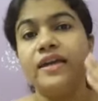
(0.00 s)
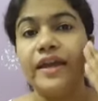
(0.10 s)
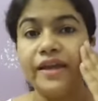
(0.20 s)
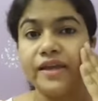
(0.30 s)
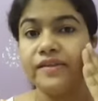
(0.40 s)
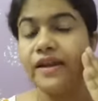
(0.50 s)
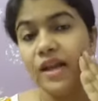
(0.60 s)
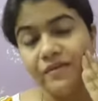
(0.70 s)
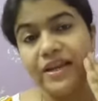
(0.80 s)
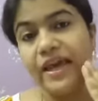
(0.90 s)
எனக்கு இது
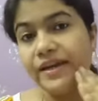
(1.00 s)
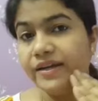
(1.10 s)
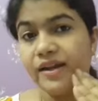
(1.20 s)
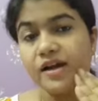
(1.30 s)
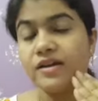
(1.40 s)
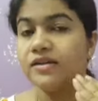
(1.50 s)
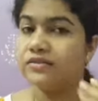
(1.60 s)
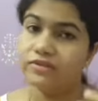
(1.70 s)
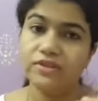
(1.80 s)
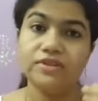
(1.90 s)
நல்லாவே லைட்டன்
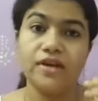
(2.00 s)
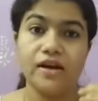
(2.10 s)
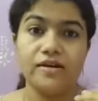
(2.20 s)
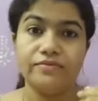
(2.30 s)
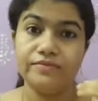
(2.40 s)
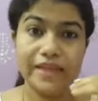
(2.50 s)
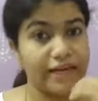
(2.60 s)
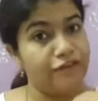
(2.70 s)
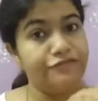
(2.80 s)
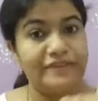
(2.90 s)
ஆகிறது வந்து நான்
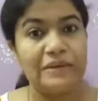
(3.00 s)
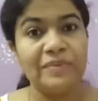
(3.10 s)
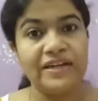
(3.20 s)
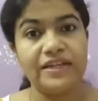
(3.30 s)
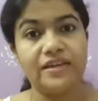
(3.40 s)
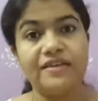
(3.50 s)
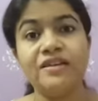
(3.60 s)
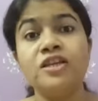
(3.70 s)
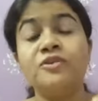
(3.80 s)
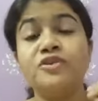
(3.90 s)
நிறையா ஃபீல் பண்ணியிருக்கேன்
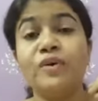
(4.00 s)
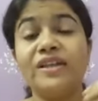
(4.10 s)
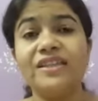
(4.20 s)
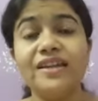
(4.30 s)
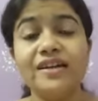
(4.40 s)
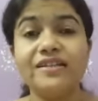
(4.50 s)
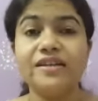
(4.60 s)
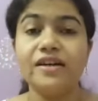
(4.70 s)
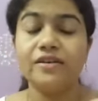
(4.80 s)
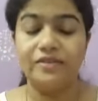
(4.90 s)
ஸோ அதனால
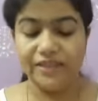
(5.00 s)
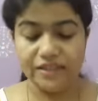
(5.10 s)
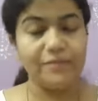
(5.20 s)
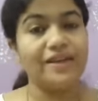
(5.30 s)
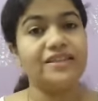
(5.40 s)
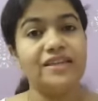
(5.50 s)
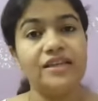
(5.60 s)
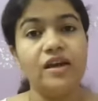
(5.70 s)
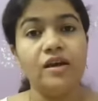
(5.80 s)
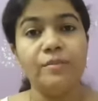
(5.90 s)
தான் நான் வந்து இந்த மாதிரி
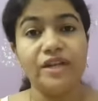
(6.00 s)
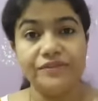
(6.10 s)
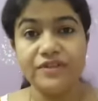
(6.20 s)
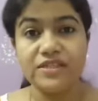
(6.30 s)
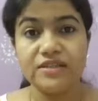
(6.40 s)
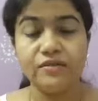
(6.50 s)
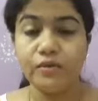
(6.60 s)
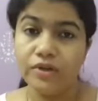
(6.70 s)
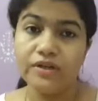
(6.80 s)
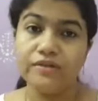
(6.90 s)
பெனிஃபிட்ஸ்
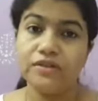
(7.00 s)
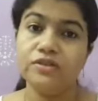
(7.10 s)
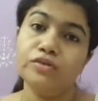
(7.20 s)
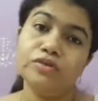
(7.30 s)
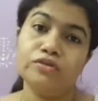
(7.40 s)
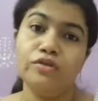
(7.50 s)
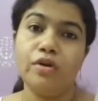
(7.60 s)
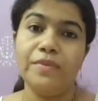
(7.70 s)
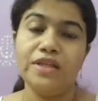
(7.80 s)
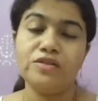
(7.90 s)
உங்களுக்கு வந்து
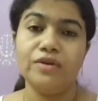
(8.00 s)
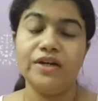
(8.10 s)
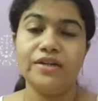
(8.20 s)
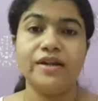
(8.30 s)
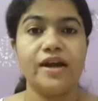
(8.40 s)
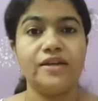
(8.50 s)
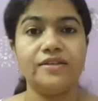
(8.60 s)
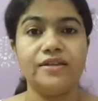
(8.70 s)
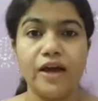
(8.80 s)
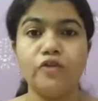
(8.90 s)
கொடுக்கணும் அப்படின்னு சொல்லிட்டு நான்
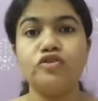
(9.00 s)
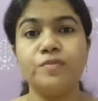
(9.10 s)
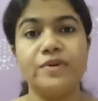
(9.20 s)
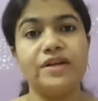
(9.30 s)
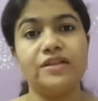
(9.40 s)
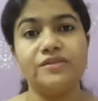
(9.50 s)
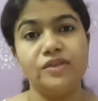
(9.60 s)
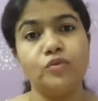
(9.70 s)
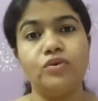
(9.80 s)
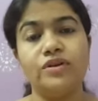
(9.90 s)
நான் யூஸ் பண்ணுறத
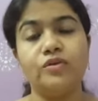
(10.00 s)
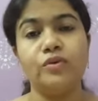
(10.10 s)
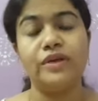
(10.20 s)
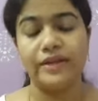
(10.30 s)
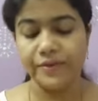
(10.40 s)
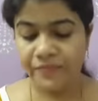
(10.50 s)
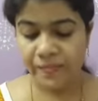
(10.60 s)
வந்து உங்களுக்கும் கொடுக்குறேன்